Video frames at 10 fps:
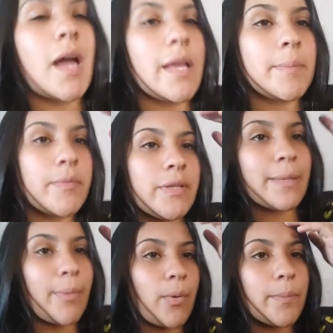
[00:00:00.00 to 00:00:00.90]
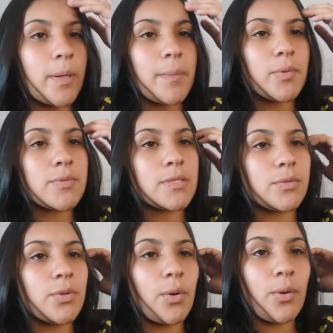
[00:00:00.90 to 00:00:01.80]
Aí aproveitei para comprar um
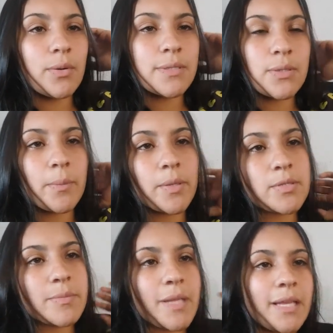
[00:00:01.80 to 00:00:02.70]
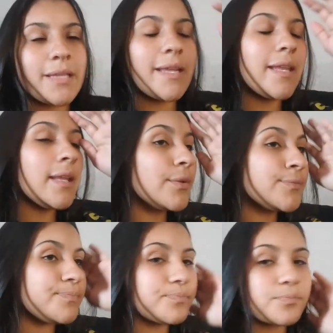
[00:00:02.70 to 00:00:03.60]
pãozinho doce, comprei uns brigadeirinhos.